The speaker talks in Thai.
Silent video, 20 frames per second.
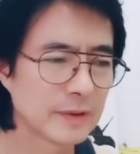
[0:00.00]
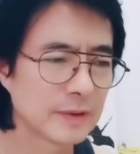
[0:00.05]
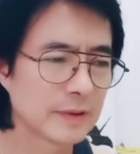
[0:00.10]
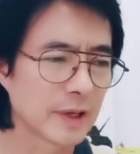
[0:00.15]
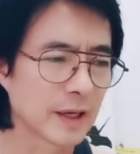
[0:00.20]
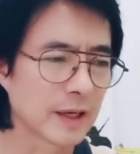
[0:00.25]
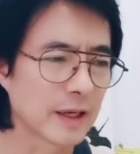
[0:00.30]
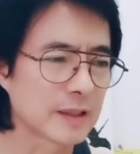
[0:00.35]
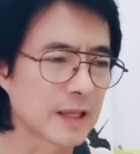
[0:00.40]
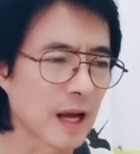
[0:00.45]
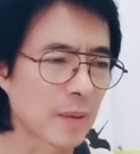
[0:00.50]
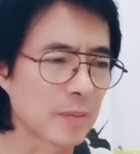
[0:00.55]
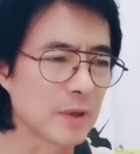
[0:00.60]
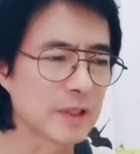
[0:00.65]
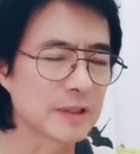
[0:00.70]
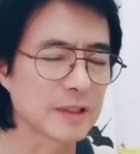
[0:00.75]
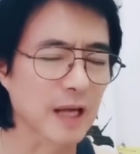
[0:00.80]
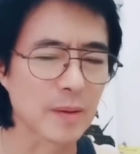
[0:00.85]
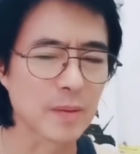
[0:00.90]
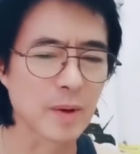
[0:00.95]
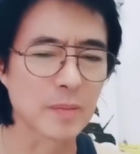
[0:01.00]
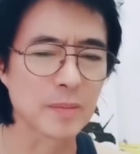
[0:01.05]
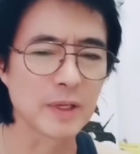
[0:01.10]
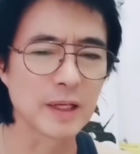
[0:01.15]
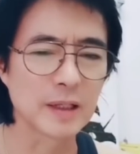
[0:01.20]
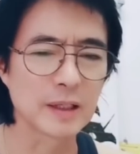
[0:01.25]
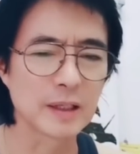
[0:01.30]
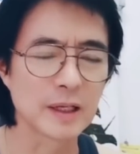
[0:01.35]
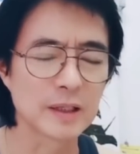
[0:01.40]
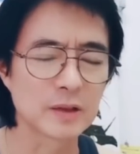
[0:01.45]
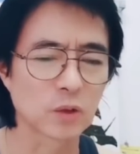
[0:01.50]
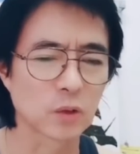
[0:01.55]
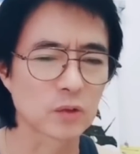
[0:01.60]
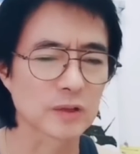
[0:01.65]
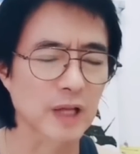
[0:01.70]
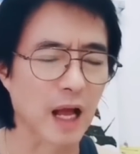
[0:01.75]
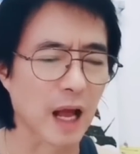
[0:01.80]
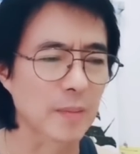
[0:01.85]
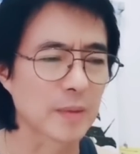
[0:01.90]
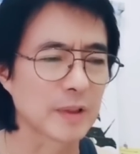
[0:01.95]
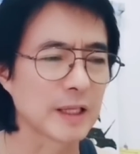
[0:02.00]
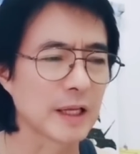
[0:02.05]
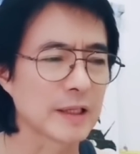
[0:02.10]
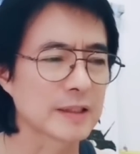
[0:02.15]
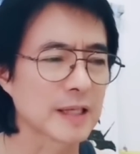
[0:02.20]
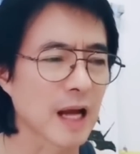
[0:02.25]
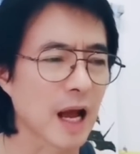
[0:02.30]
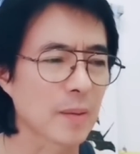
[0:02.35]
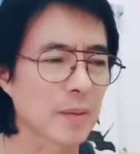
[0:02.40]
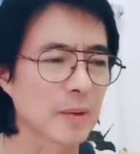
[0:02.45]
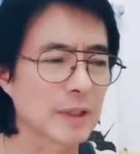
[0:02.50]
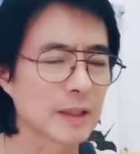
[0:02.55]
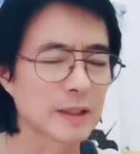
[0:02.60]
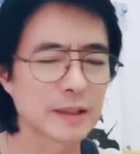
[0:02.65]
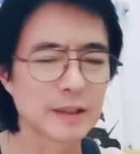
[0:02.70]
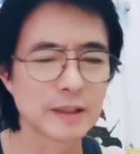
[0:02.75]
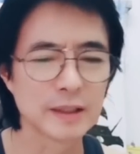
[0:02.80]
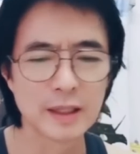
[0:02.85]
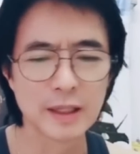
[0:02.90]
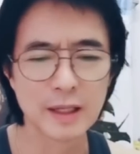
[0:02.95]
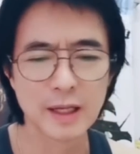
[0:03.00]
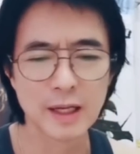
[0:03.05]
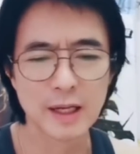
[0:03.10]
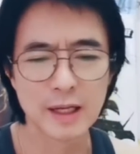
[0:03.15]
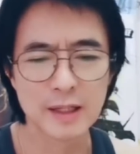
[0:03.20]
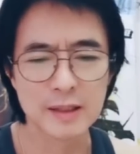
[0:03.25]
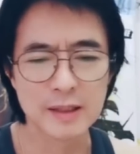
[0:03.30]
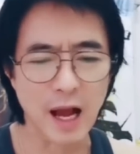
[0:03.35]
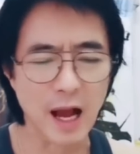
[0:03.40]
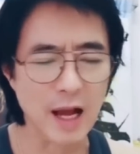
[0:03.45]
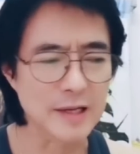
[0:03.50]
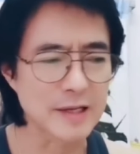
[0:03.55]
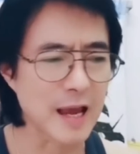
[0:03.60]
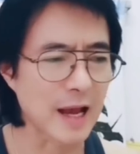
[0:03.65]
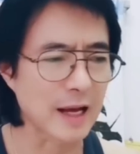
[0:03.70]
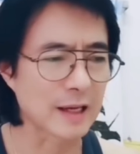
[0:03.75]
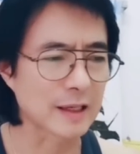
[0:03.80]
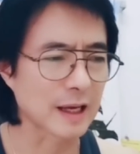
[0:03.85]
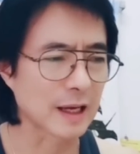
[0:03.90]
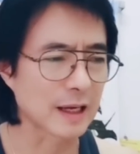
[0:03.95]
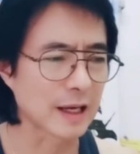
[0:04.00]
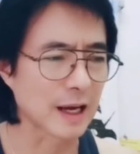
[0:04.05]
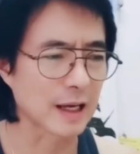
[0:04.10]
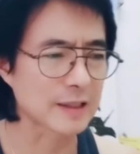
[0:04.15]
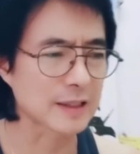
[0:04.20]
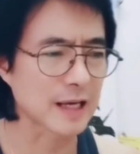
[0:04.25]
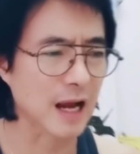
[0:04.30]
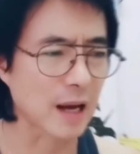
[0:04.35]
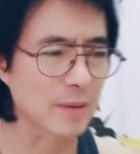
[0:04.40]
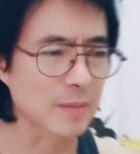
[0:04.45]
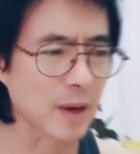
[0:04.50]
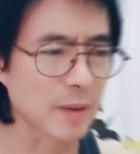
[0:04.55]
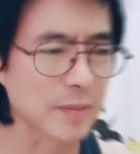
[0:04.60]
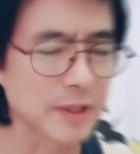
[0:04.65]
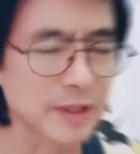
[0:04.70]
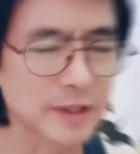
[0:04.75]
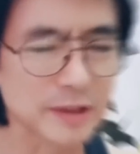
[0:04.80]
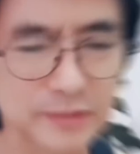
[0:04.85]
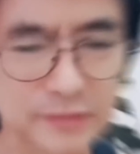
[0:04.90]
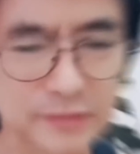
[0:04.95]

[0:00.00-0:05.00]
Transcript: อย่าได้ทำนิสัยแบบนี้เลยสงสารประเทศชาติมัาเถอะ อย่าแย่งกันรักชาติแบบนี้